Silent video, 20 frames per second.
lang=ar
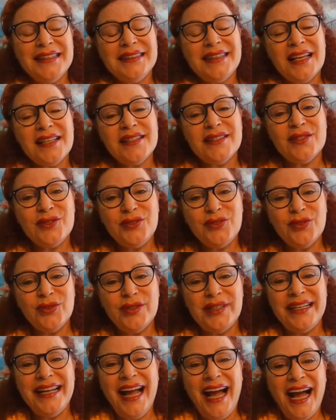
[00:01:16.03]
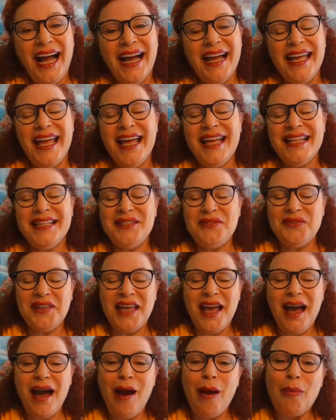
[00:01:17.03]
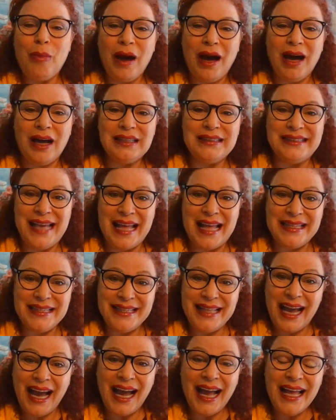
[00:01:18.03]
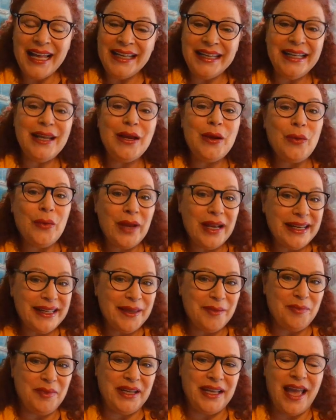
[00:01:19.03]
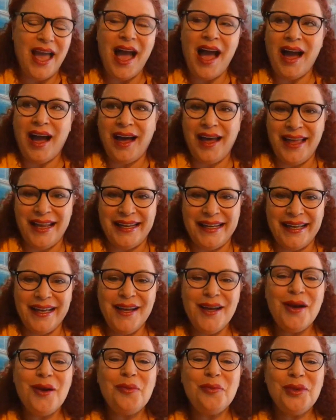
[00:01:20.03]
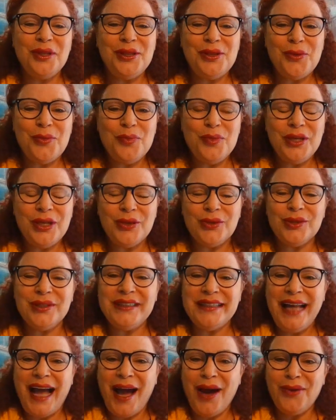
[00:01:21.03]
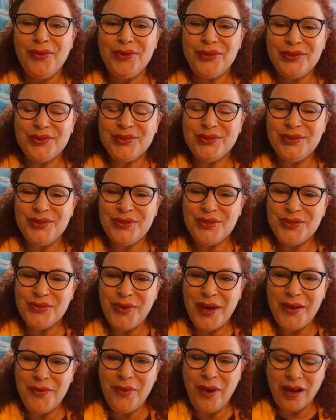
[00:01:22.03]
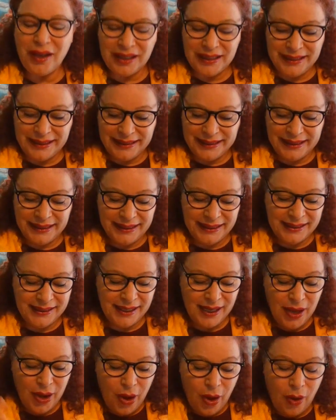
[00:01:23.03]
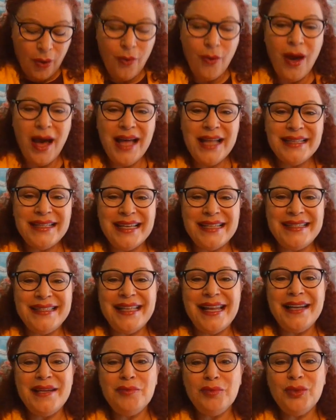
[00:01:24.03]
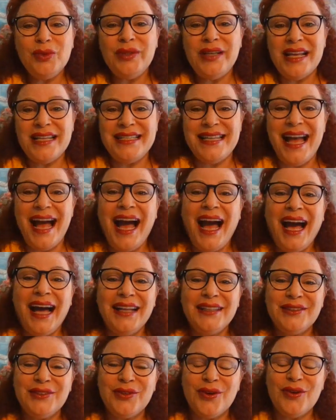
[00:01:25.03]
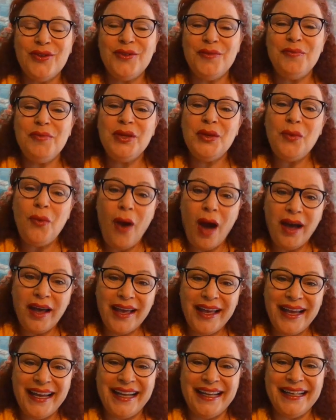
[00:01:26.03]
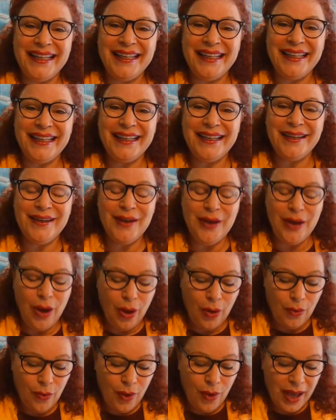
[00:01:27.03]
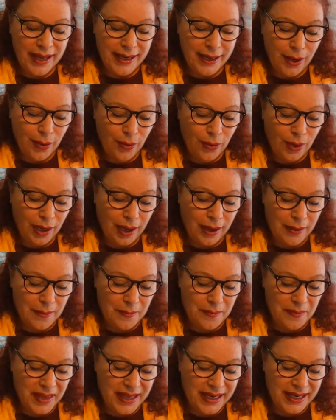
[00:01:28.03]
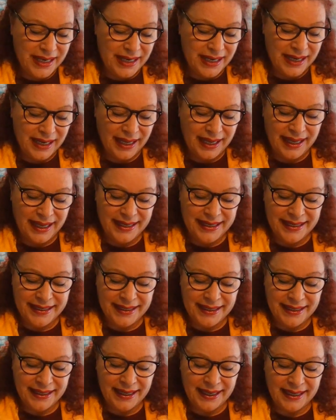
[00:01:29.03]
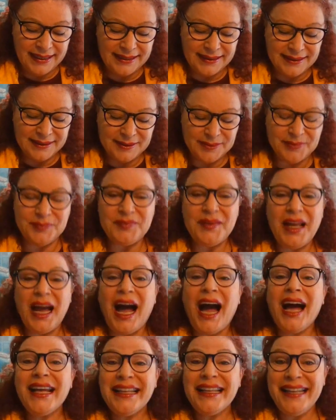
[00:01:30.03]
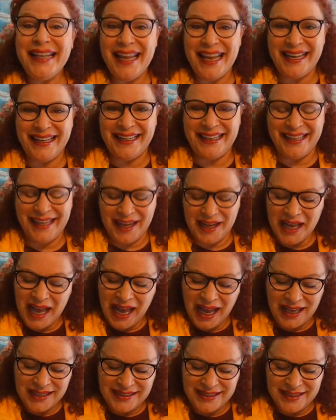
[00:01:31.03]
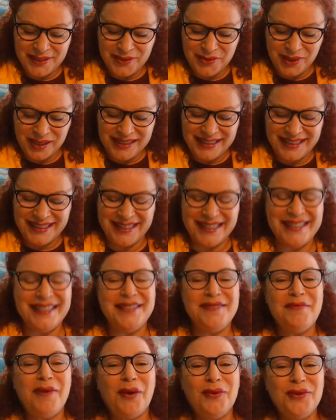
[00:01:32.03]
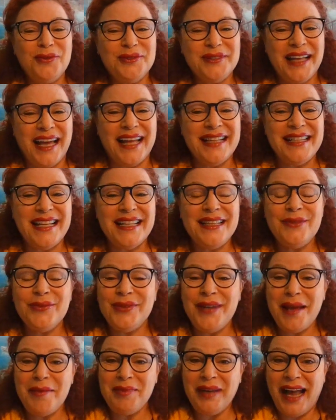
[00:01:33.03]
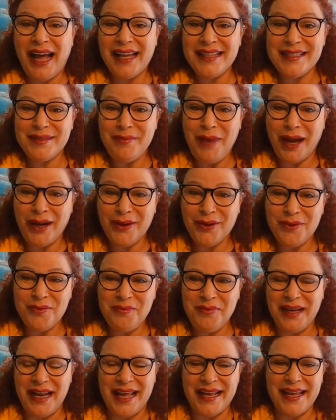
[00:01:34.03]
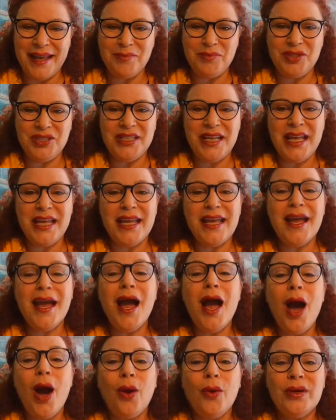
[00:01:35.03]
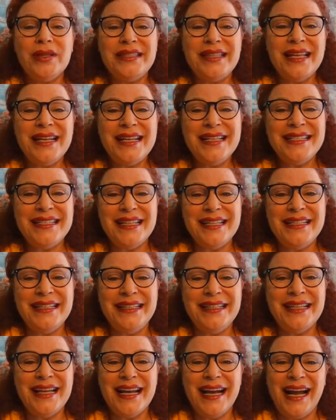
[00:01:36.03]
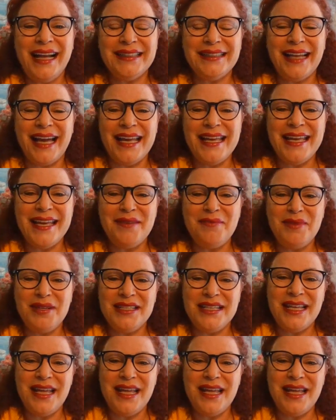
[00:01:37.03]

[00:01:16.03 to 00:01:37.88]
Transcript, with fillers: نظرته للحياة فيها بعض التعالي والكبرياء عالي بطلب منكم تحاولوا تكونوا شوي واقعيين وتستلموا نجاحاتكم بواقعية ونوع من العقلانية عزيزي وعزيزتي مولود غدا دولاب الحظ معكم بالأيام الجاية والسنة الجديدة رح تغير